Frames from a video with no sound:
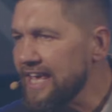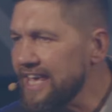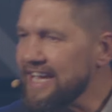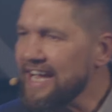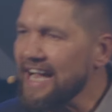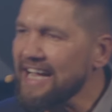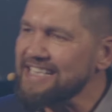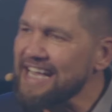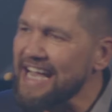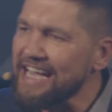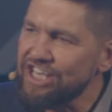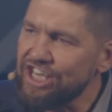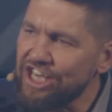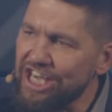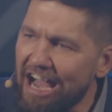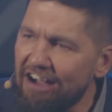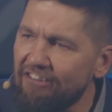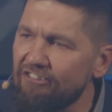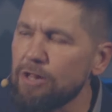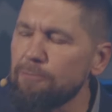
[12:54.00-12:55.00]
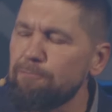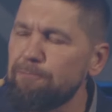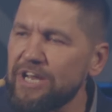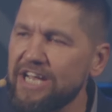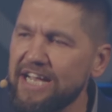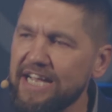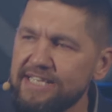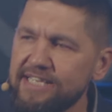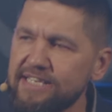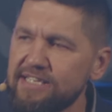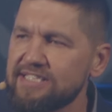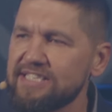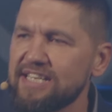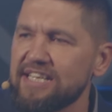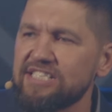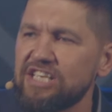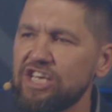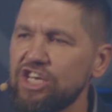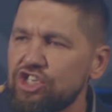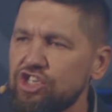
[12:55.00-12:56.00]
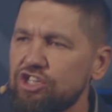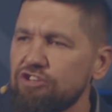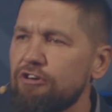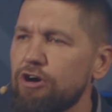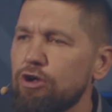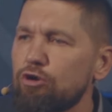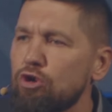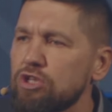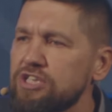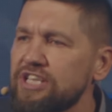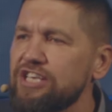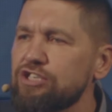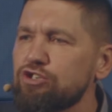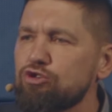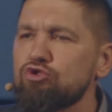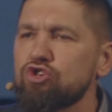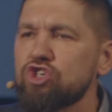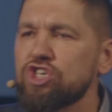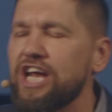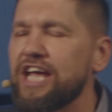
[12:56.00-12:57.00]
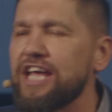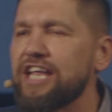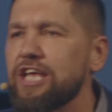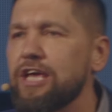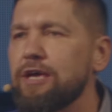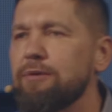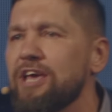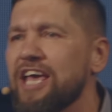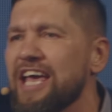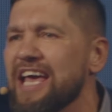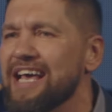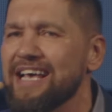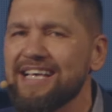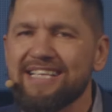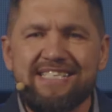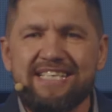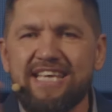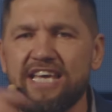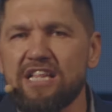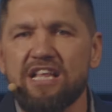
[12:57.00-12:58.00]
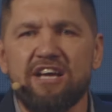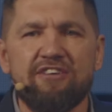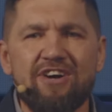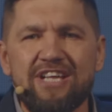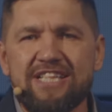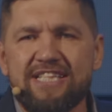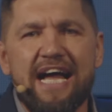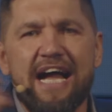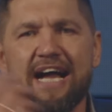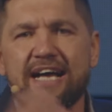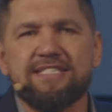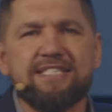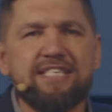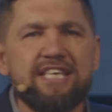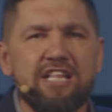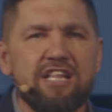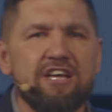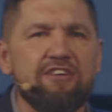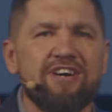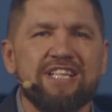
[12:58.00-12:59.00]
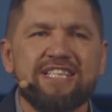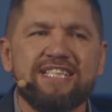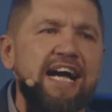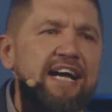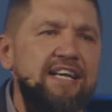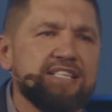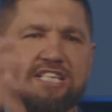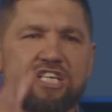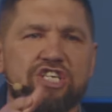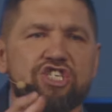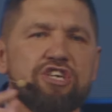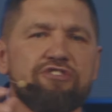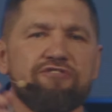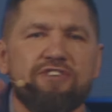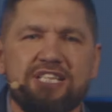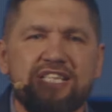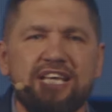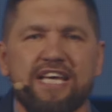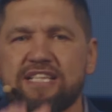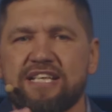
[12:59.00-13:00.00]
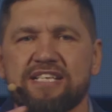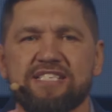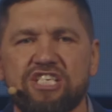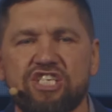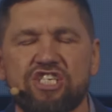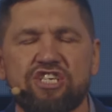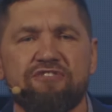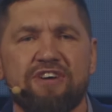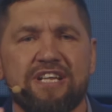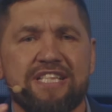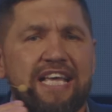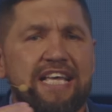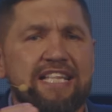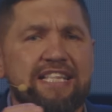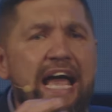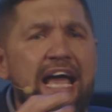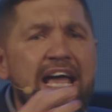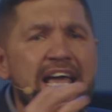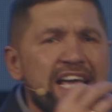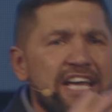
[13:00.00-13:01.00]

и когда дьявол приходил с различного рода искушениями, сделай вот так, сделай вот так, скажи вот это, скажи вот это,